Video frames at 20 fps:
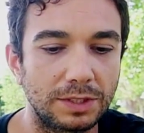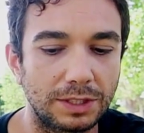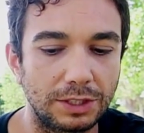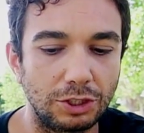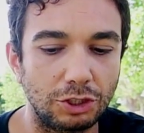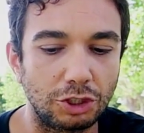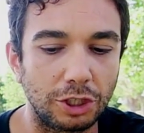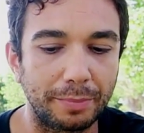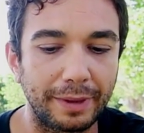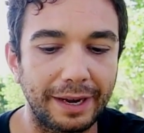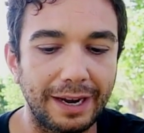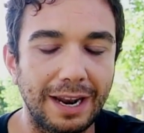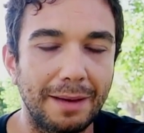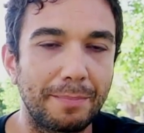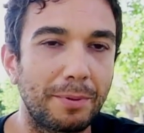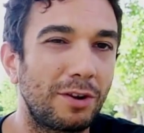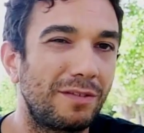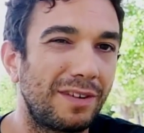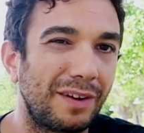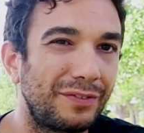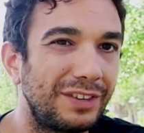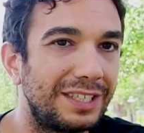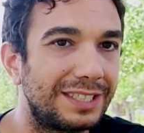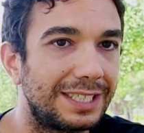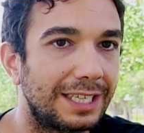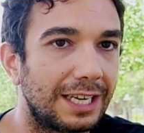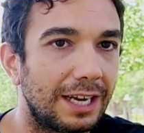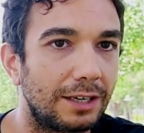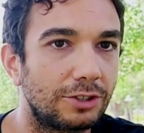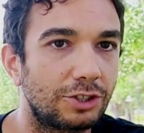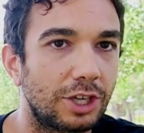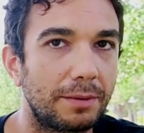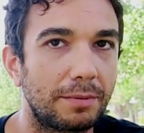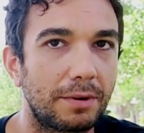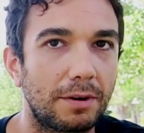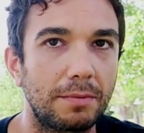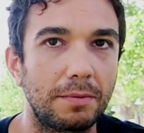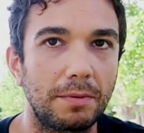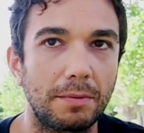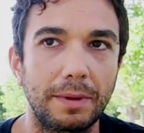dice, per la prova fisica, cioè
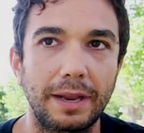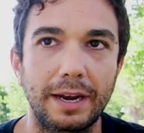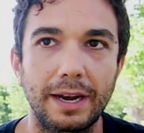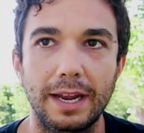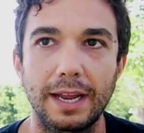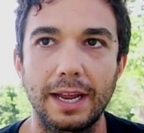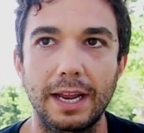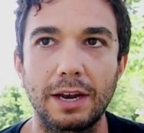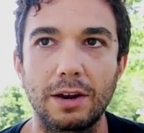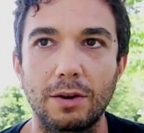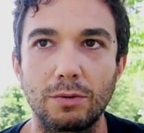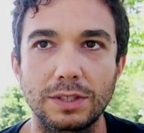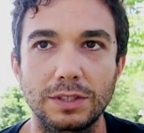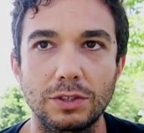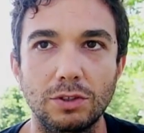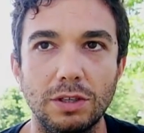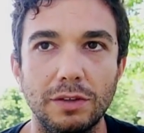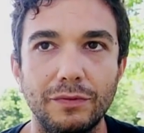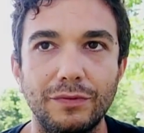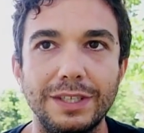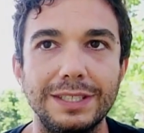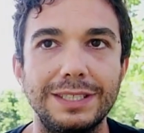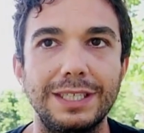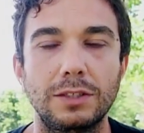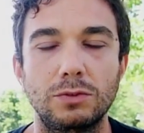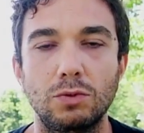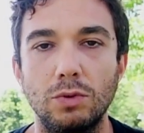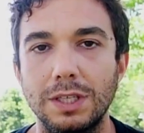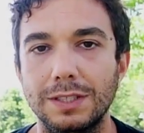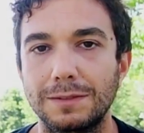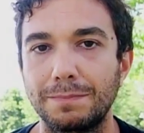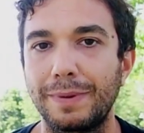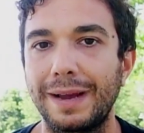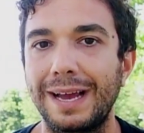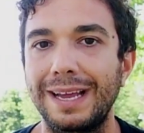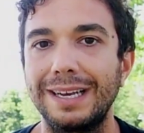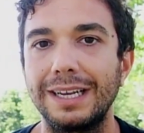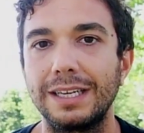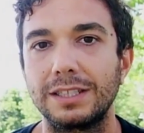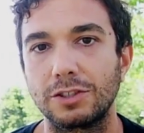proprio per eh, una questione fisica sulle
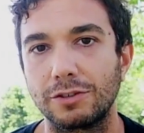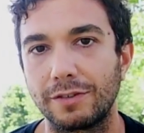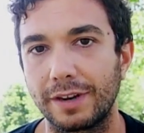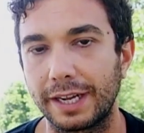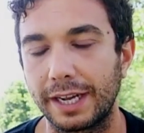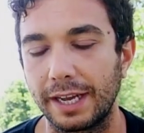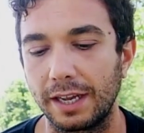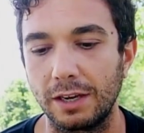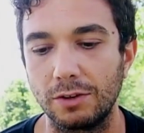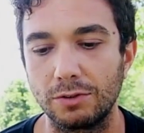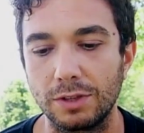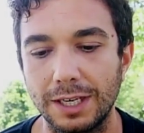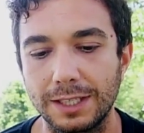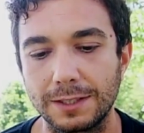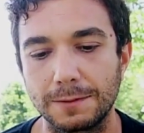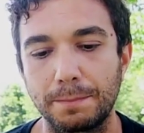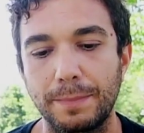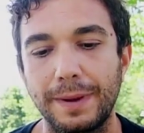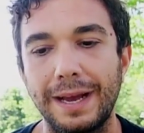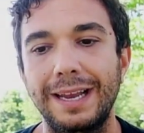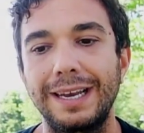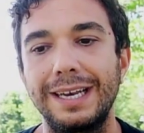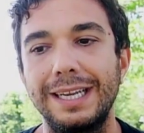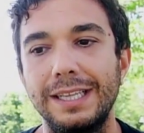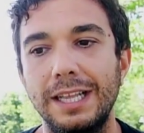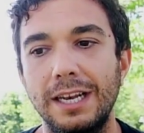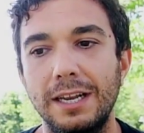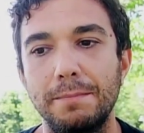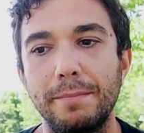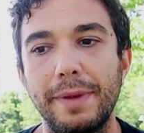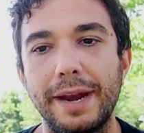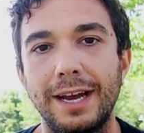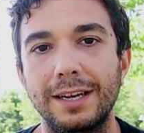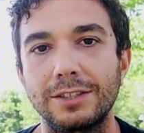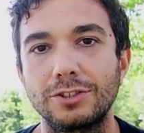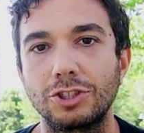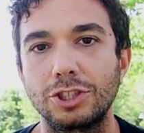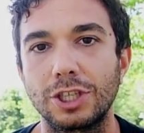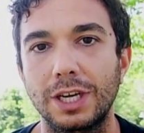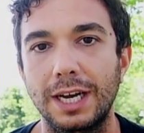spalle, il sovraccarico delle spalle, delle
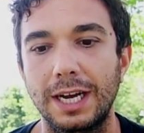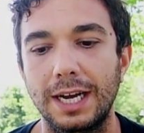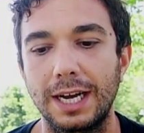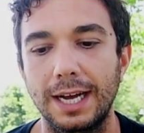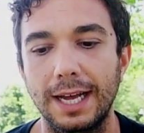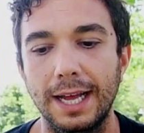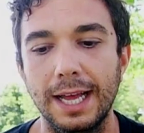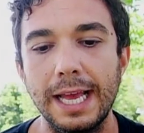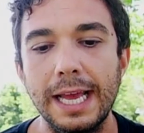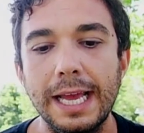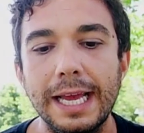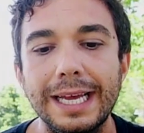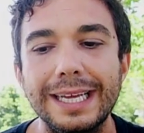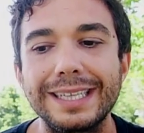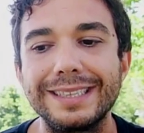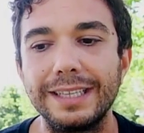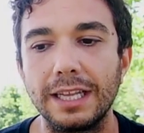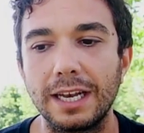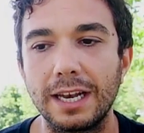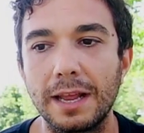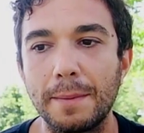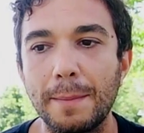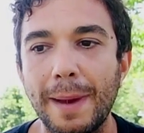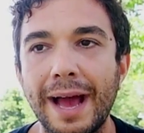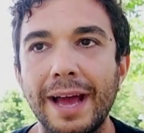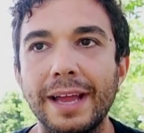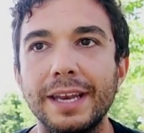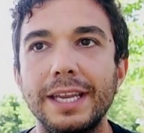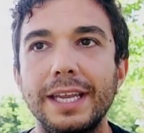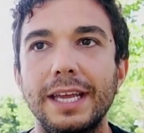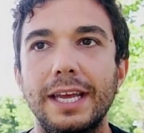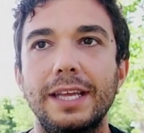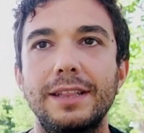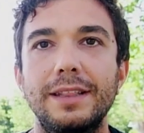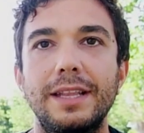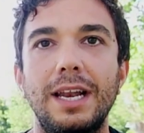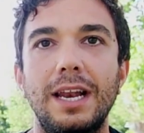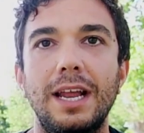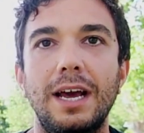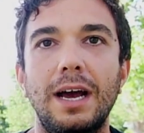braccia, delle mani e
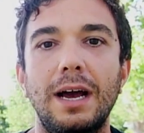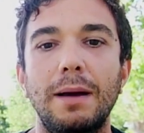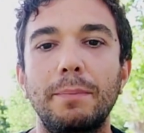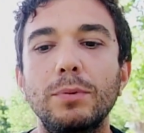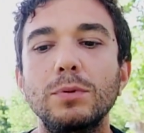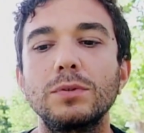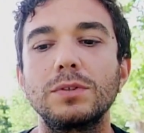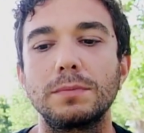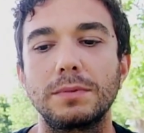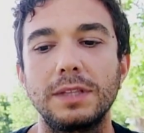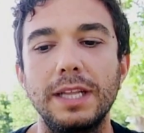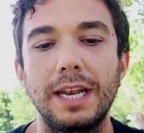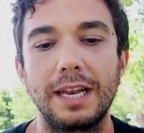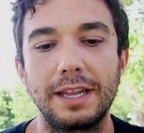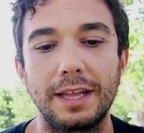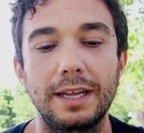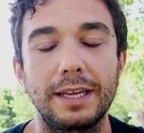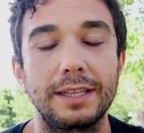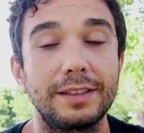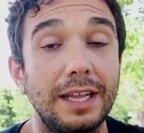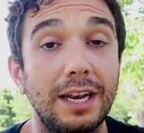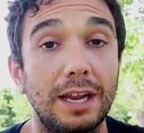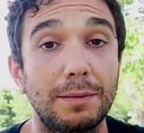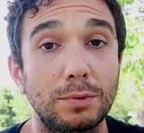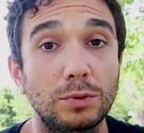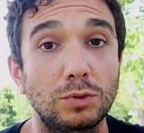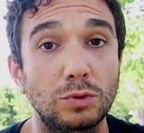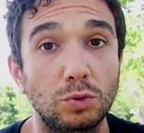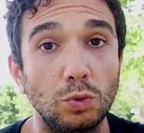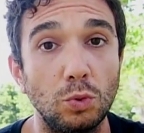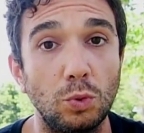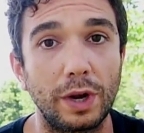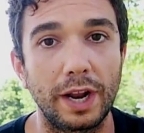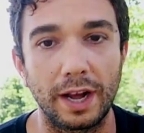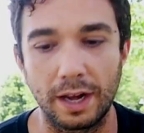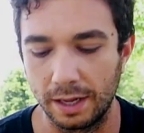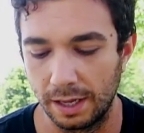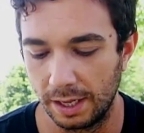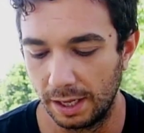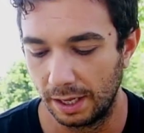della, del, e della
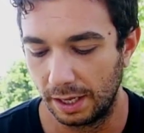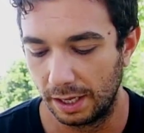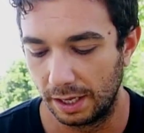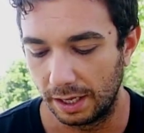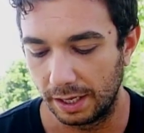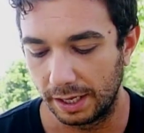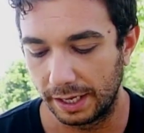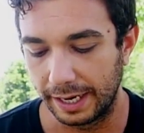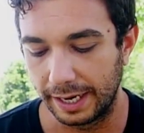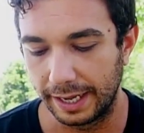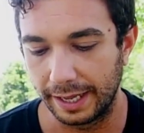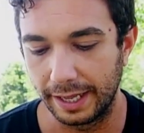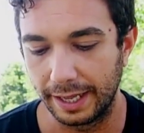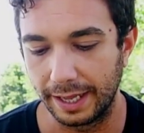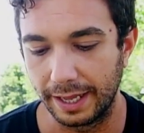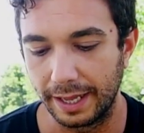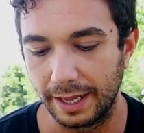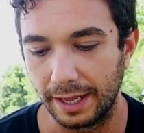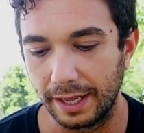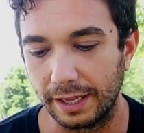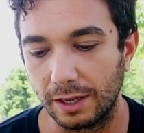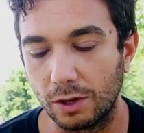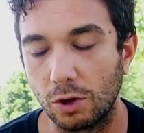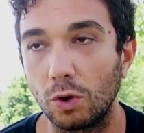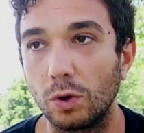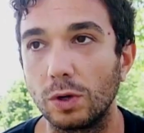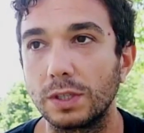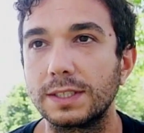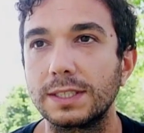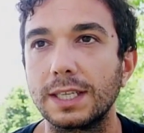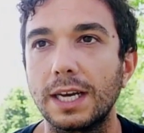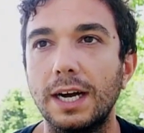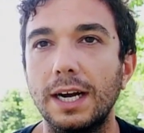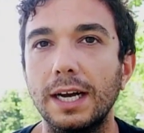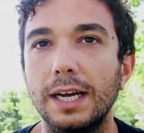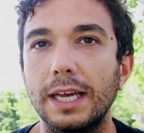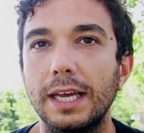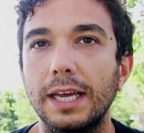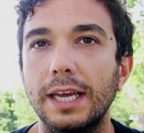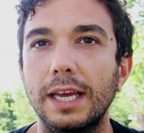postura in, eh, in corsa,
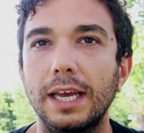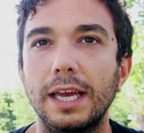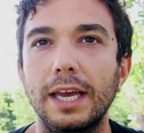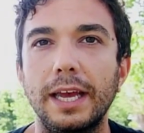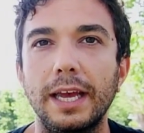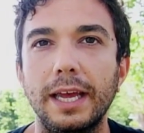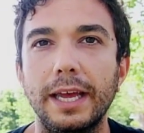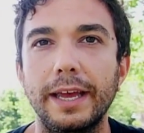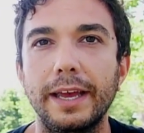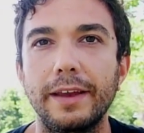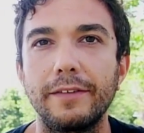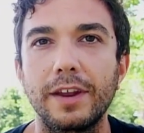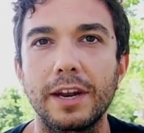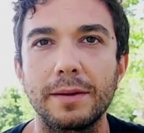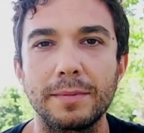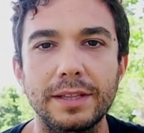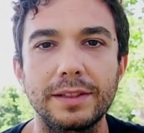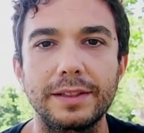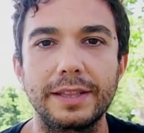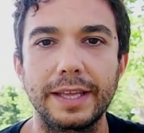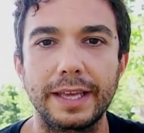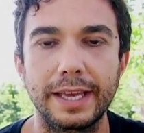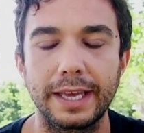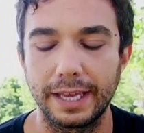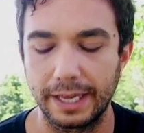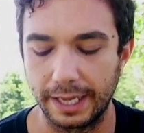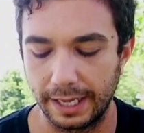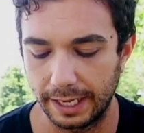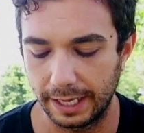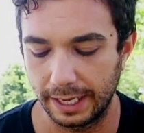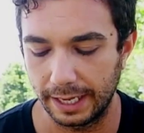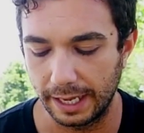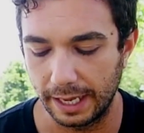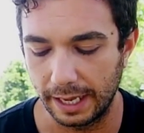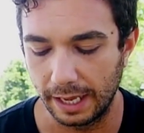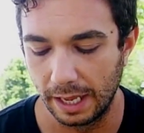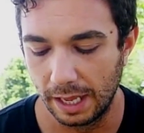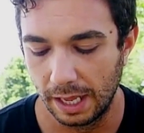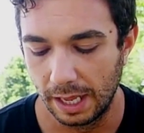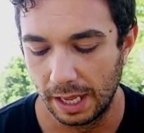eh, veramente